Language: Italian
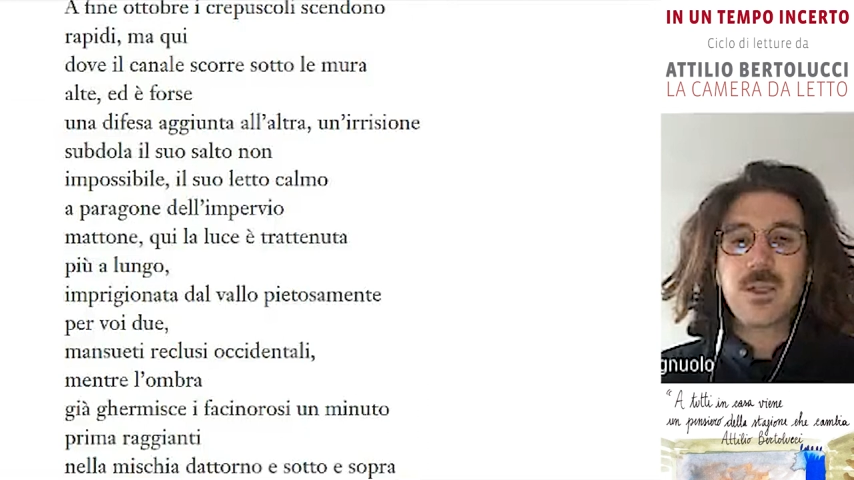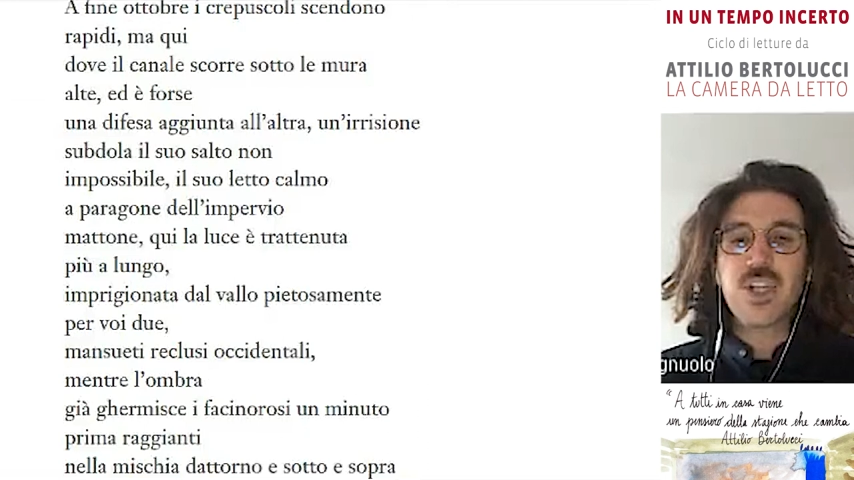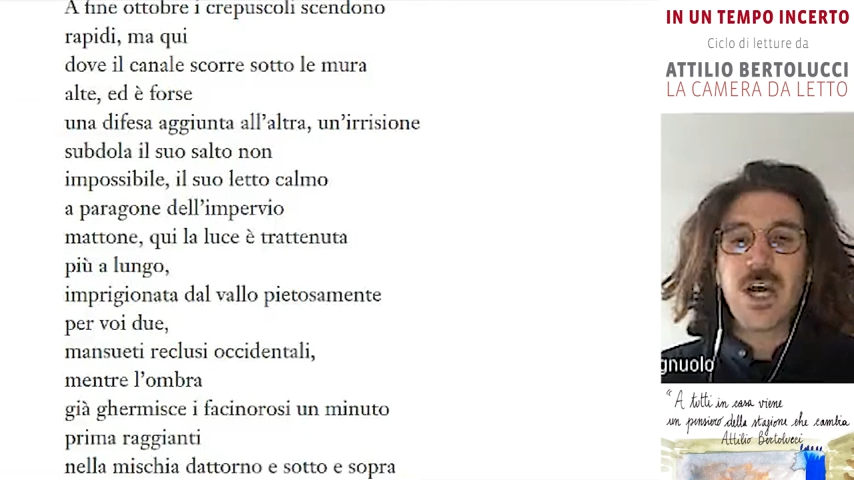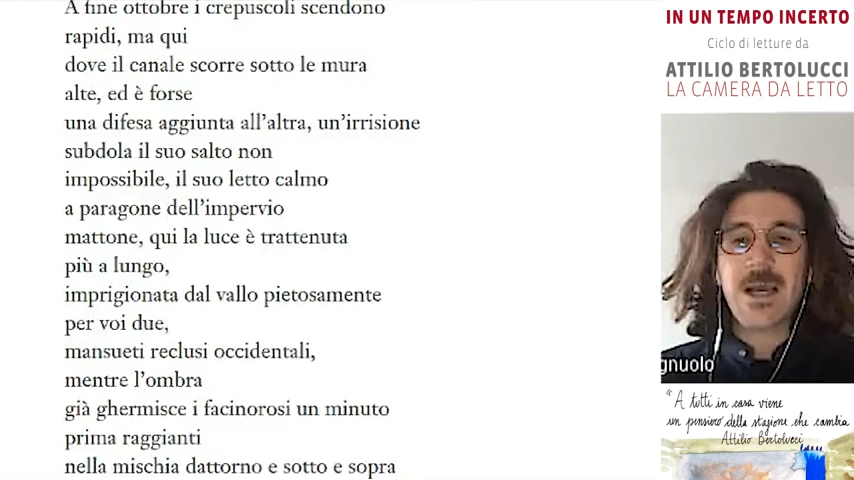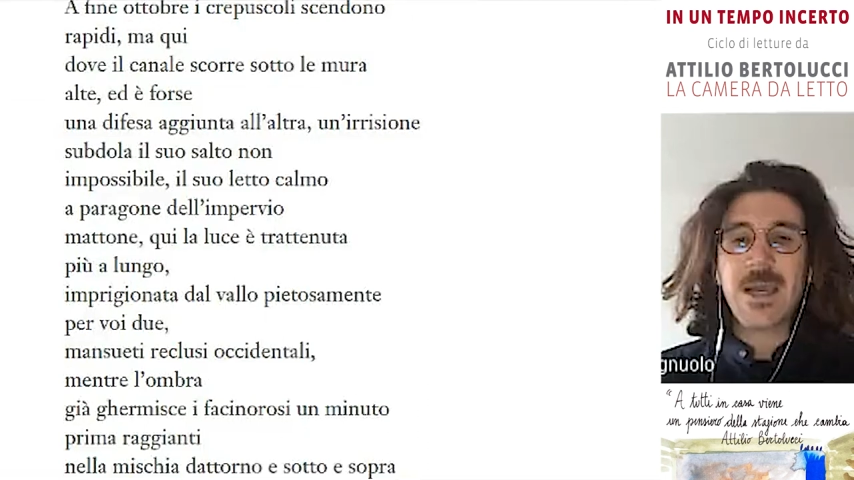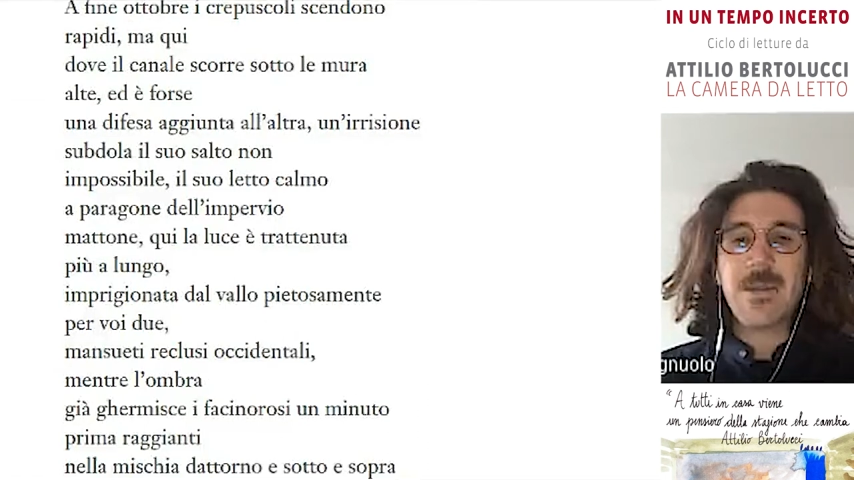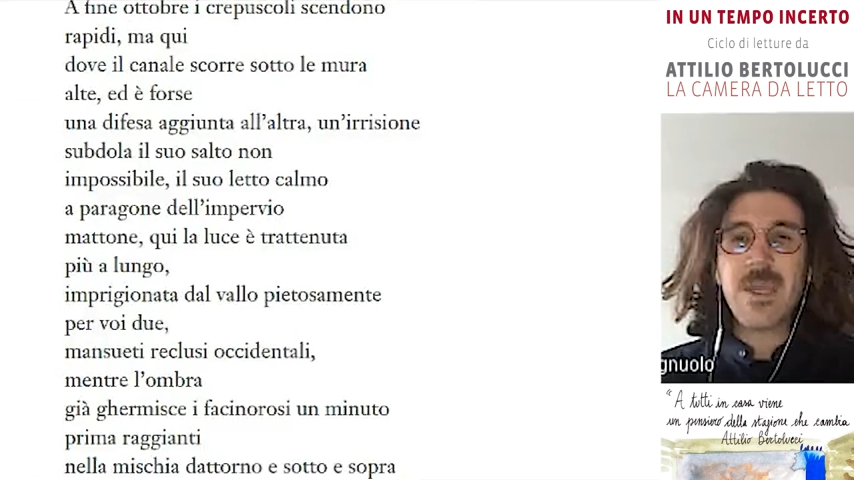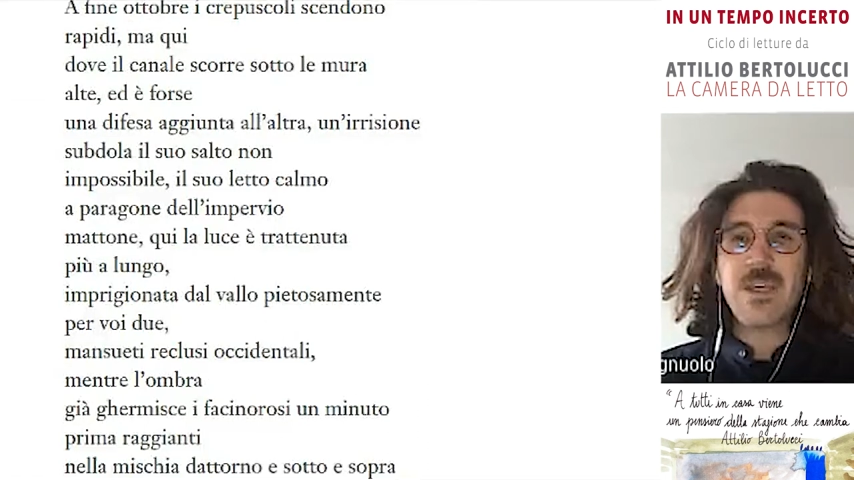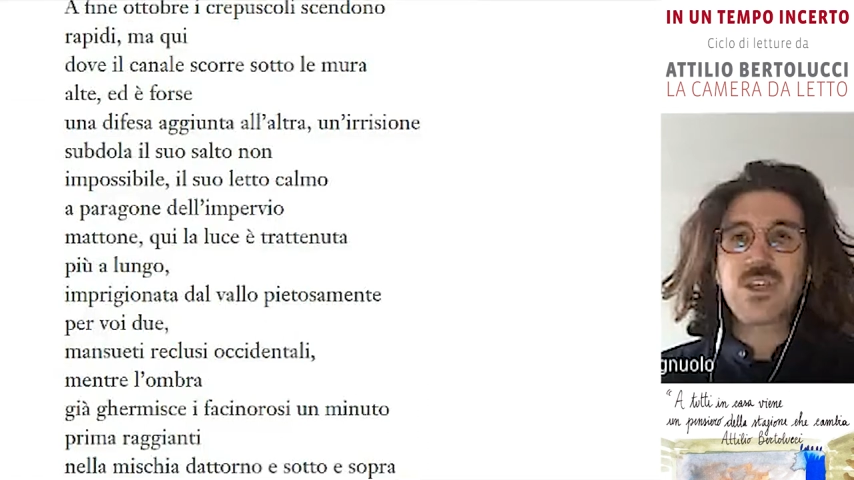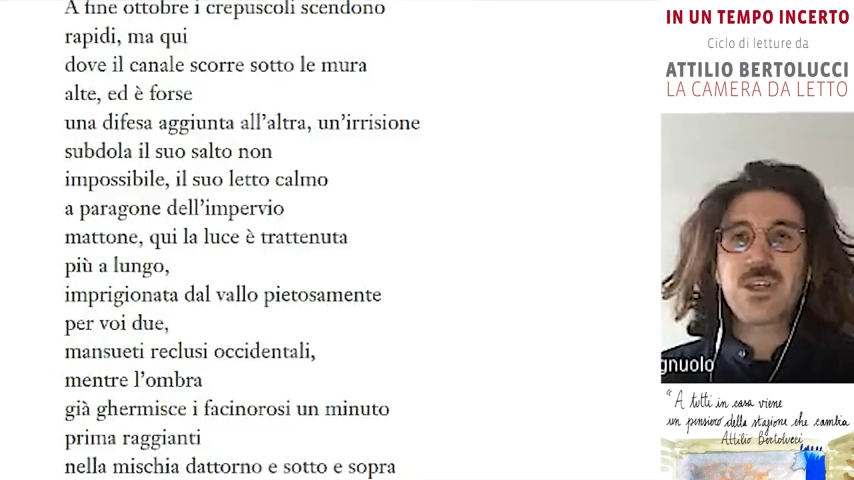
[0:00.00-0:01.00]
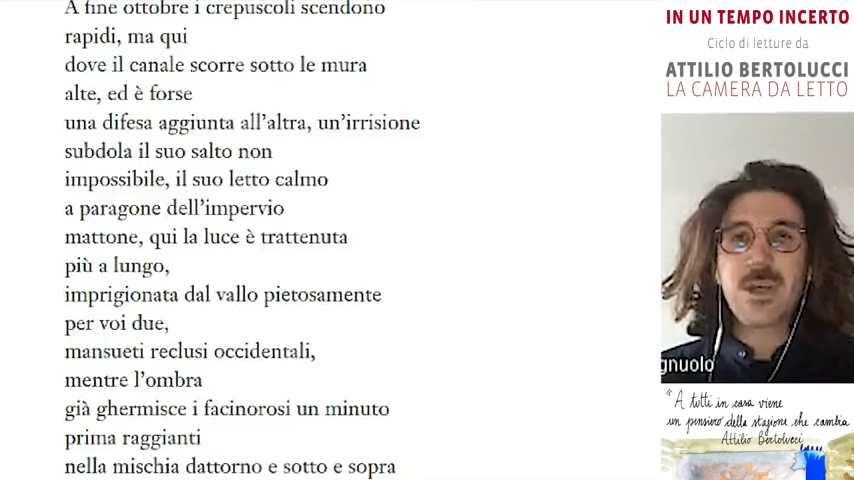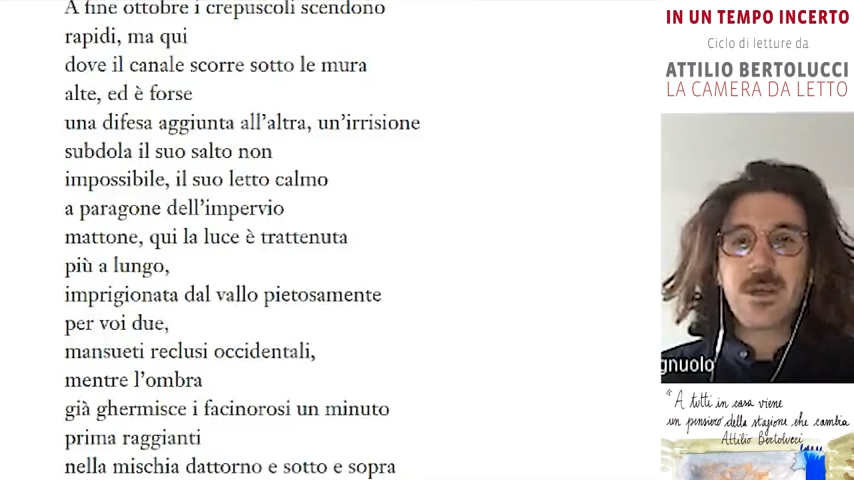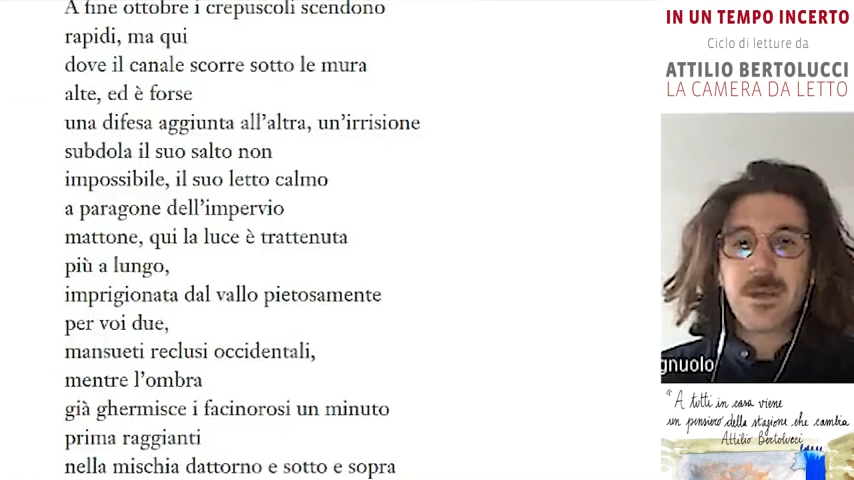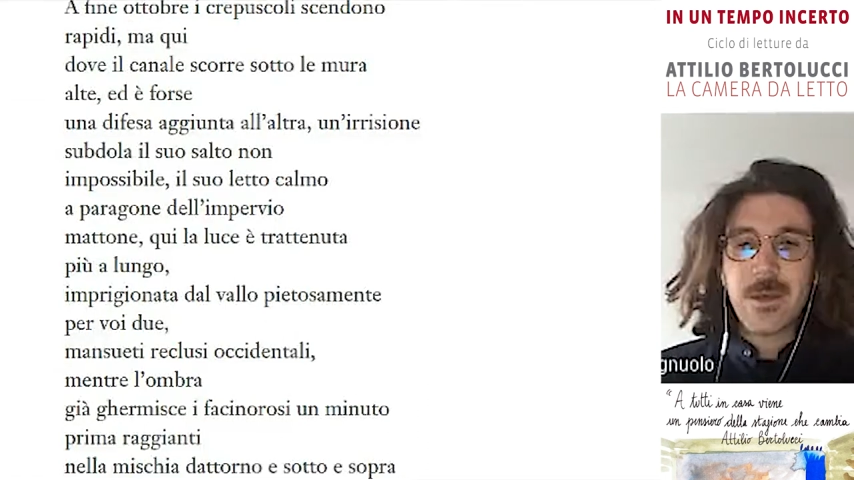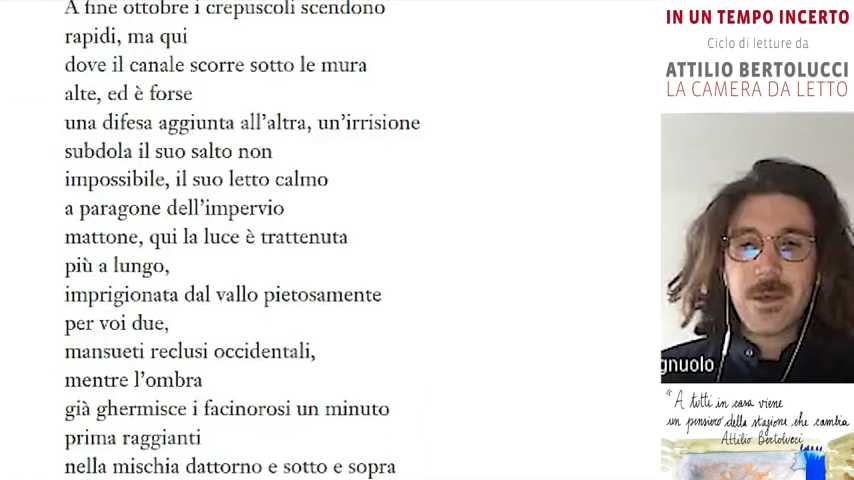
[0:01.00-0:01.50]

già ghermisce,